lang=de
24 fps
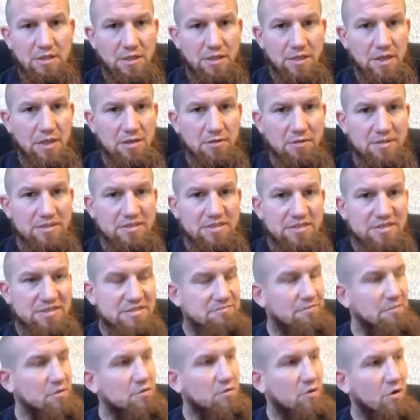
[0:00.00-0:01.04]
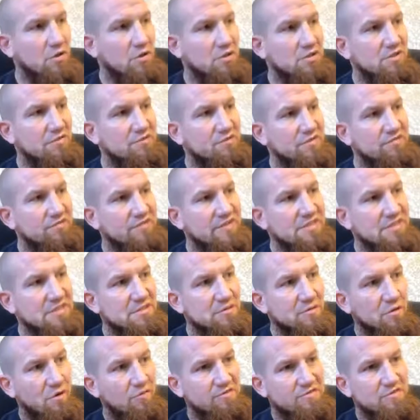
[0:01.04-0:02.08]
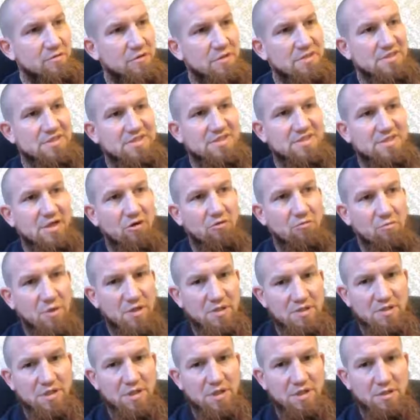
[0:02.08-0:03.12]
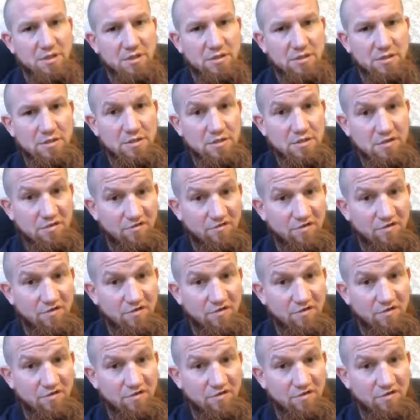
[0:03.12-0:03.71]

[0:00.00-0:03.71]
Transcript: Ja, es, es wird heute wird Wissen oft so als Zaubertrank äh,